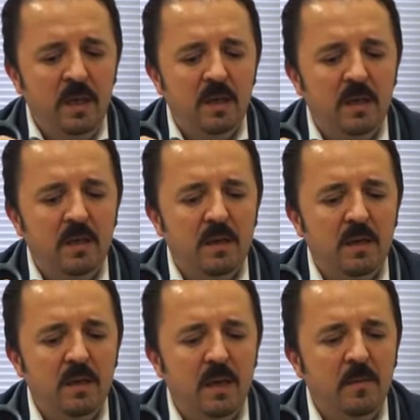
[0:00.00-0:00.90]
E,
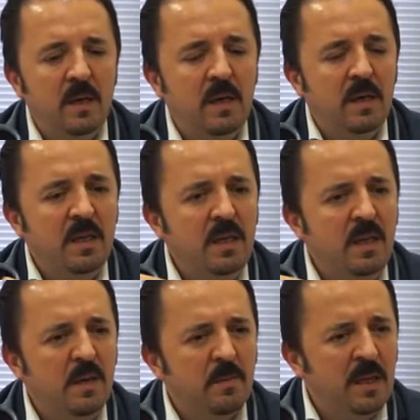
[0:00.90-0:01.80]
ama iyi
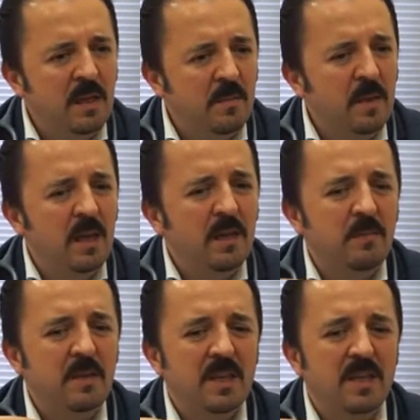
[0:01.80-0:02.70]
yapılan ameliyat
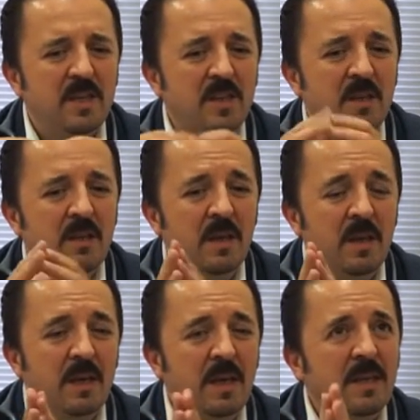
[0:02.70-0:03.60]
bir de kişinin
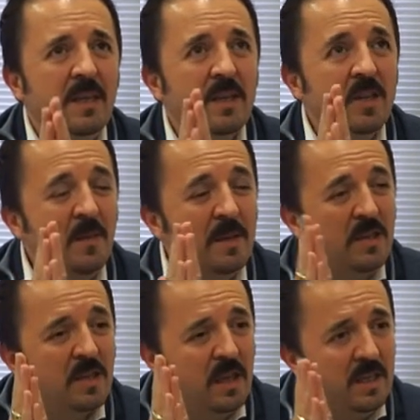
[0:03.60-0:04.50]
yani yaşam
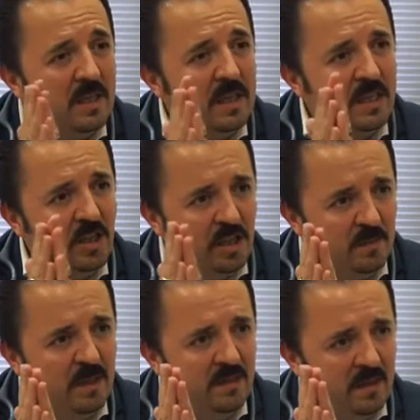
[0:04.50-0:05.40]
alışkanlığını
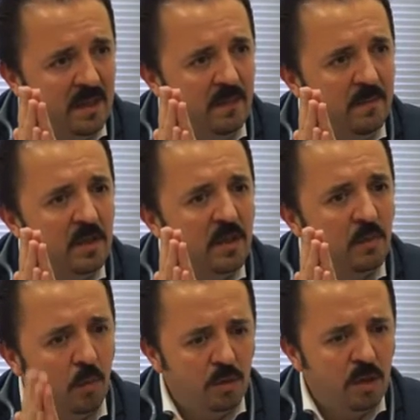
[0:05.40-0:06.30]
değiştirmezse
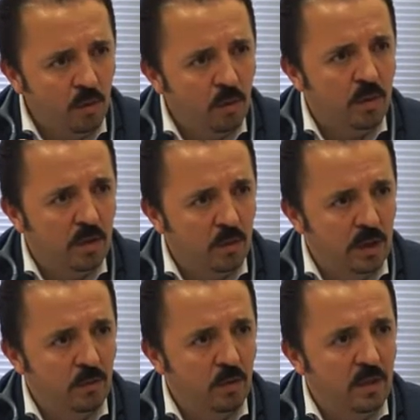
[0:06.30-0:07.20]
şimdi ondan oldu ya bu
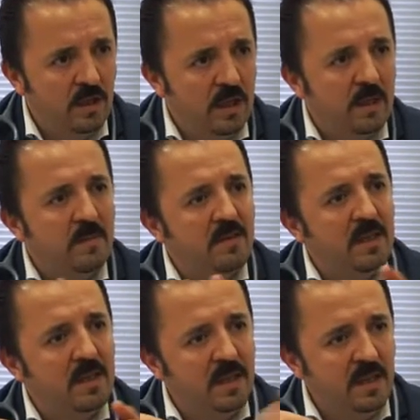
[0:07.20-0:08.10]
hemoroid. Yani
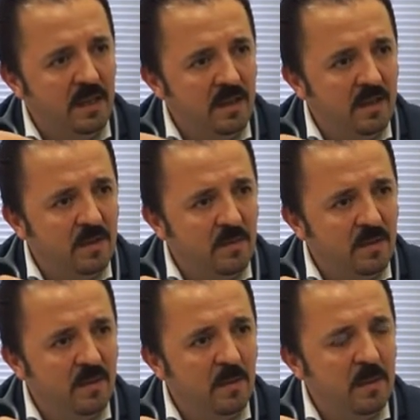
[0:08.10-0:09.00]
mesela
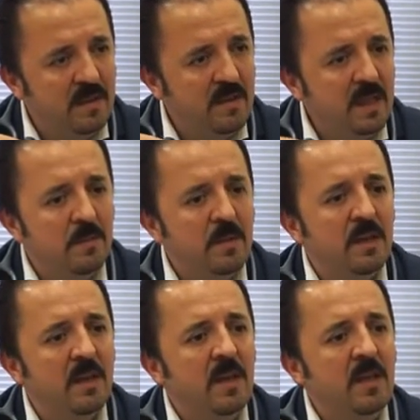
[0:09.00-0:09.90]
dediğimiz gibi
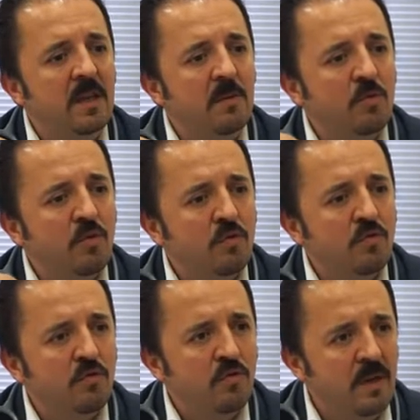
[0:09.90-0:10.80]
beslenmedi. Ne bileyim çok
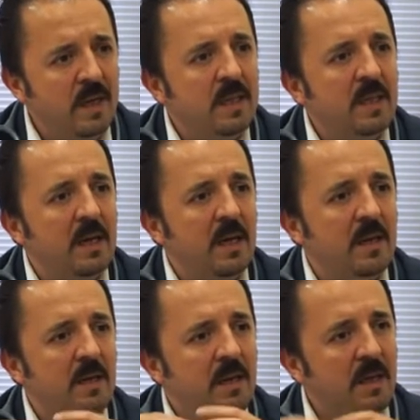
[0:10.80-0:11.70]
uzun tuvalette kaldı.